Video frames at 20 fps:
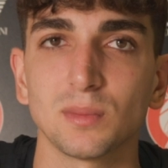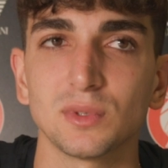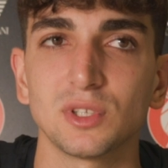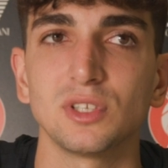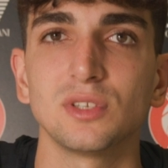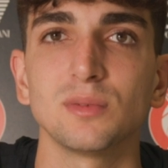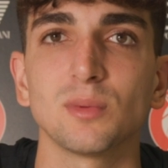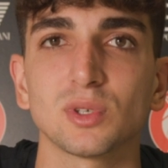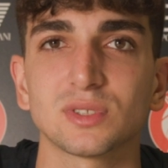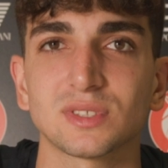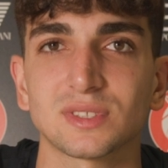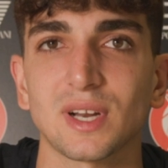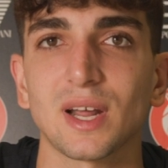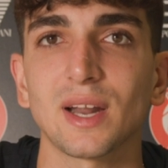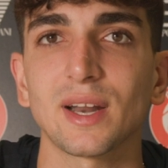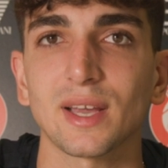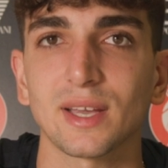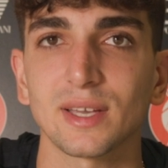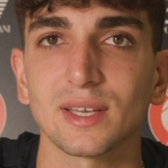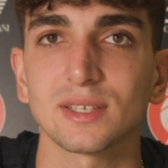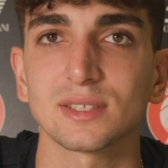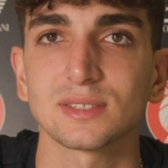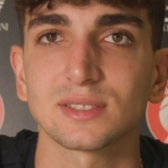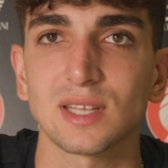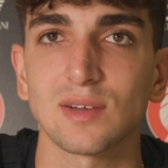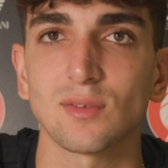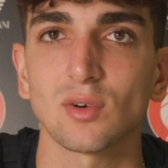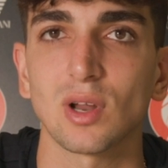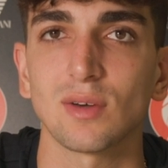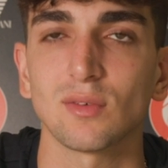di, dimostrare che
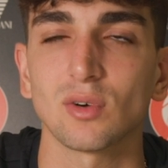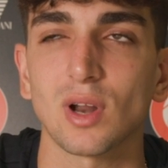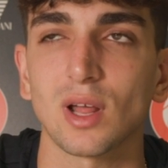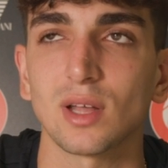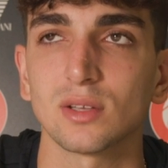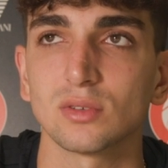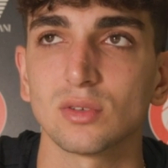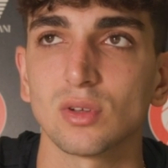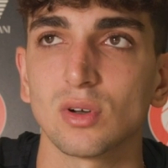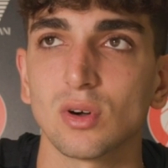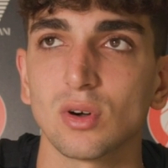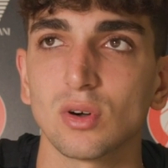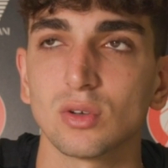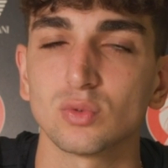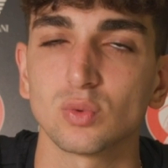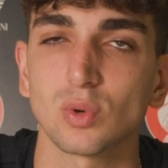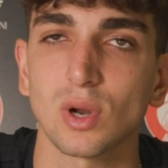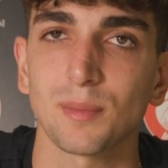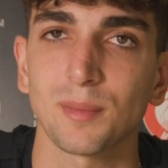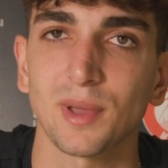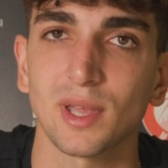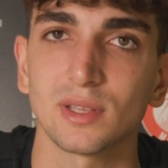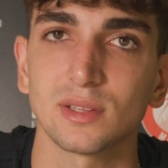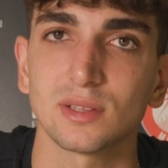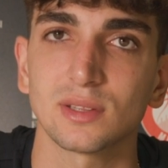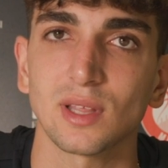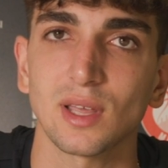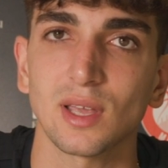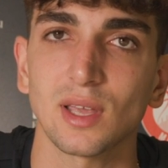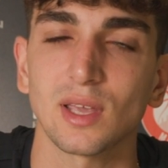stavo lavorando
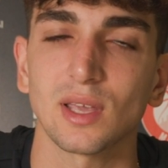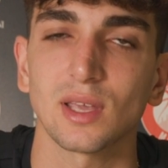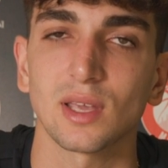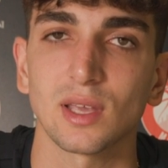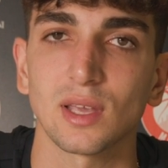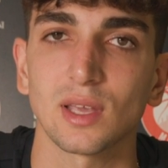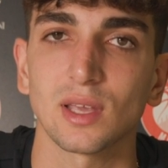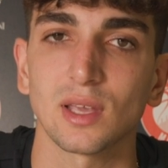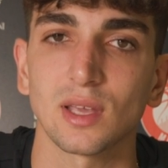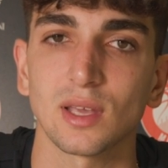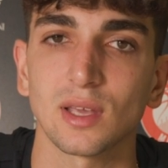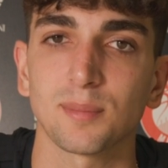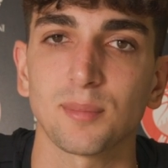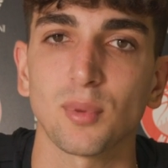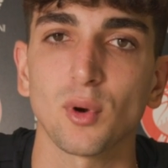duramente e